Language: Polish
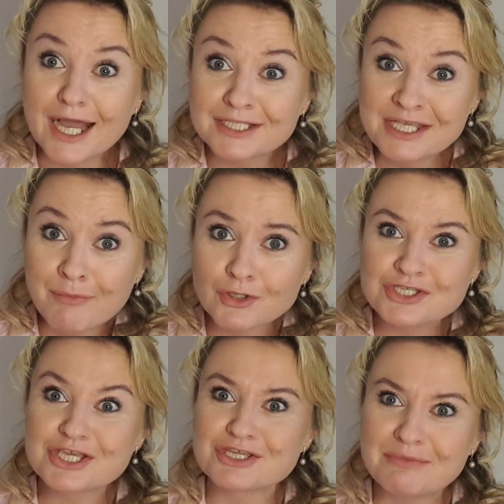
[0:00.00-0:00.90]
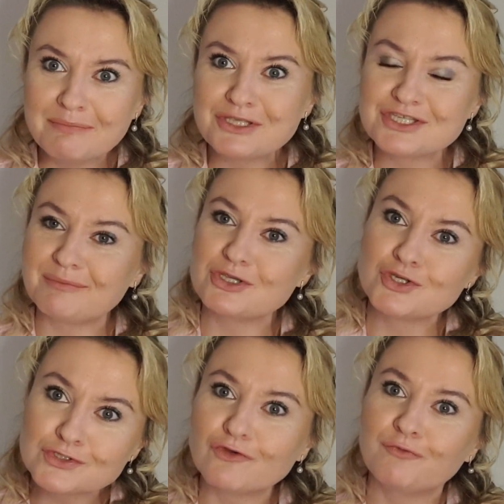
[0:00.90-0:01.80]
jak nie mocie, żeby być na
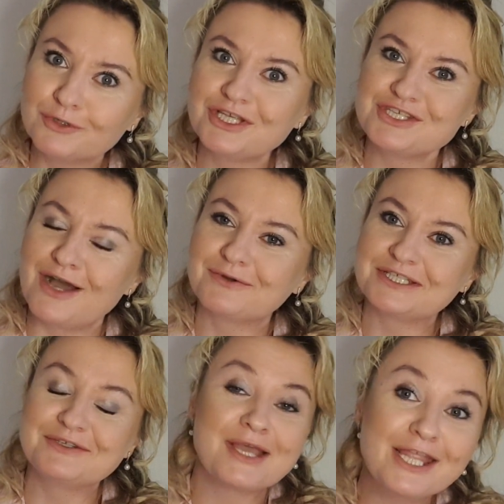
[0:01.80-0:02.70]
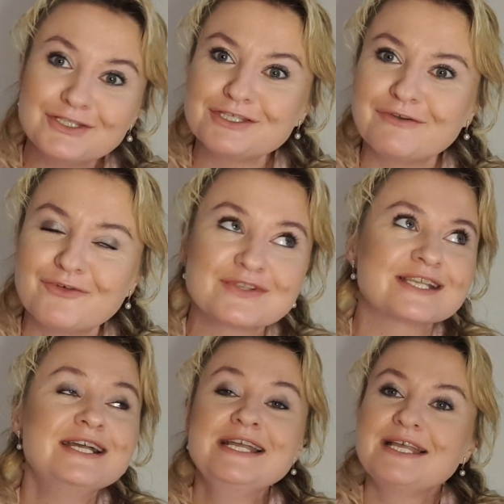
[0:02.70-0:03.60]
bieżąco w poniedziałki. Chętnie Was,
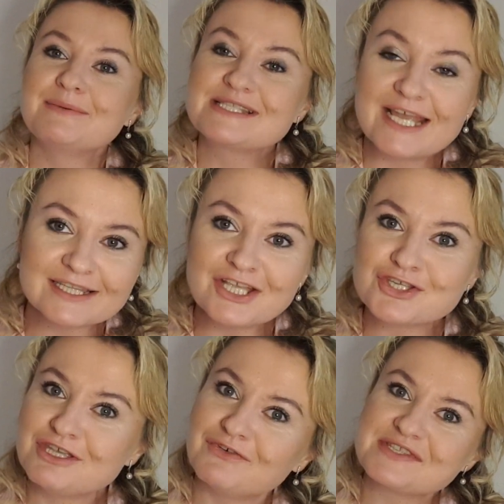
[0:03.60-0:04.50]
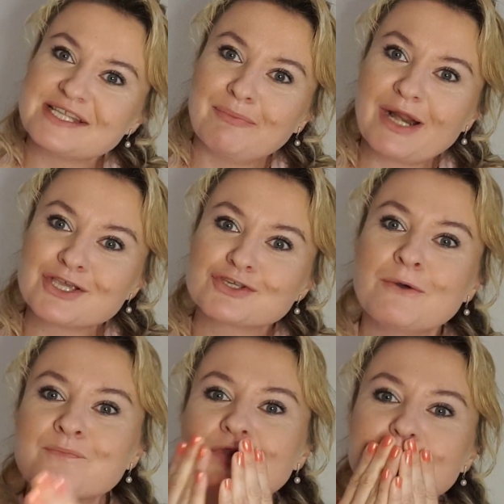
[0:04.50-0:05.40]
serdecznie Was
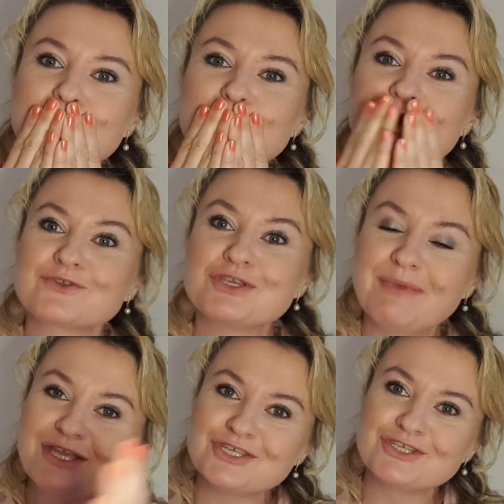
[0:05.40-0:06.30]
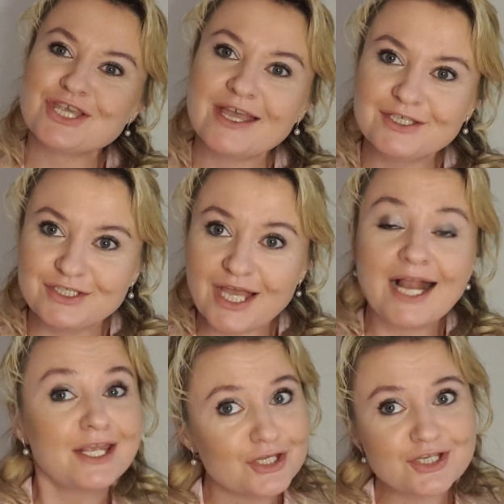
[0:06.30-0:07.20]
zapraszam. Trzymajcie się, i,
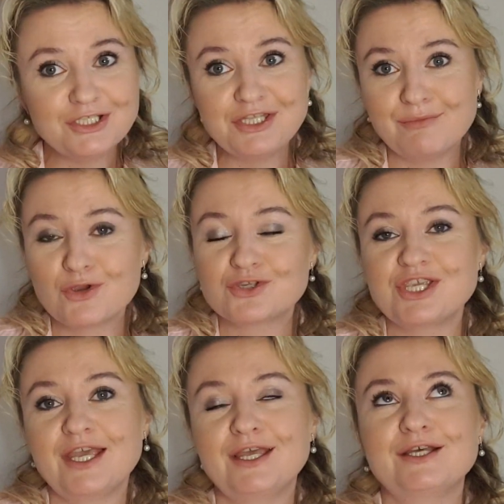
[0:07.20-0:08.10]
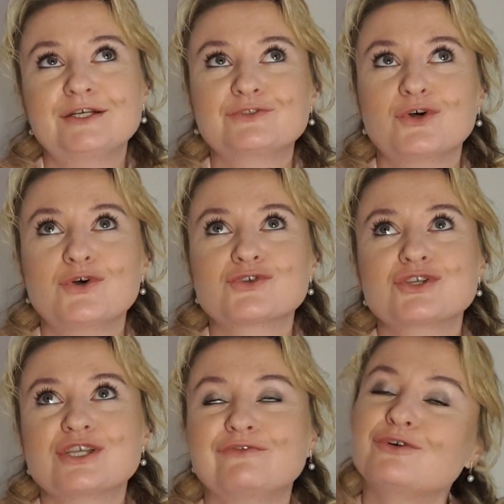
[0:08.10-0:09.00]
ale jeżeli nie mocie, to
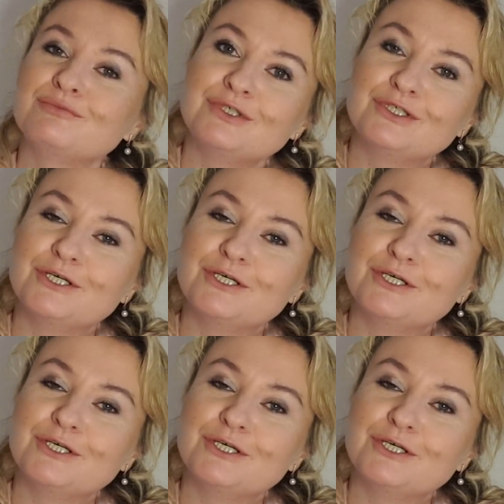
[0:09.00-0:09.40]
życzę Wam